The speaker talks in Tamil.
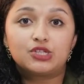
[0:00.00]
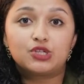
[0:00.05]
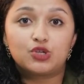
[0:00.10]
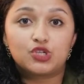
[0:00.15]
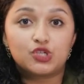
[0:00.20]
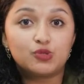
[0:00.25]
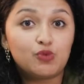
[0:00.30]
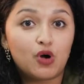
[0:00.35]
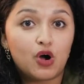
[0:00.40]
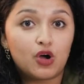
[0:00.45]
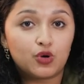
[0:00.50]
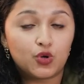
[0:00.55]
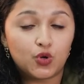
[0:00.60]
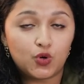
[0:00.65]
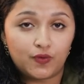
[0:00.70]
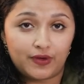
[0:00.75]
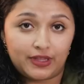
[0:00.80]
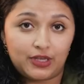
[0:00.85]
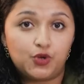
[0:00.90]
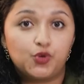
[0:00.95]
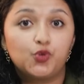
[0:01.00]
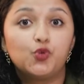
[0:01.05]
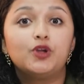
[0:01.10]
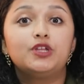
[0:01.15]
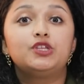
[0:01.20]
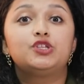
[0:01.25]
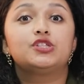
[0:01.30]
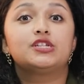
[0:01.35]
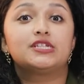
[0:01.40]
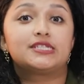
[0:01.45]
ஸோ டுமாரோ வென் யூ
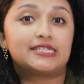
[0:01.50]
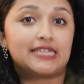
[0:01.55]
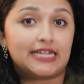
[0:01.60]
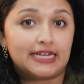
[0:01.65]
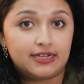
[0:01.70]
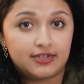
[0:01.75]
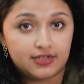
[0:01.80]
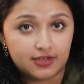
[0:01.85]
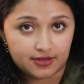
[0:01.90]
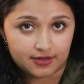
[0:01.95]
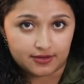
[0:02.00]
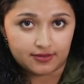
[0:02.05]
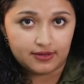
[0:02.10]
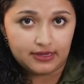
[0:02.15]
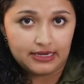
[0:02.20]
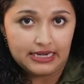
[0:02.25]
கோயிங் டு த சென்டர்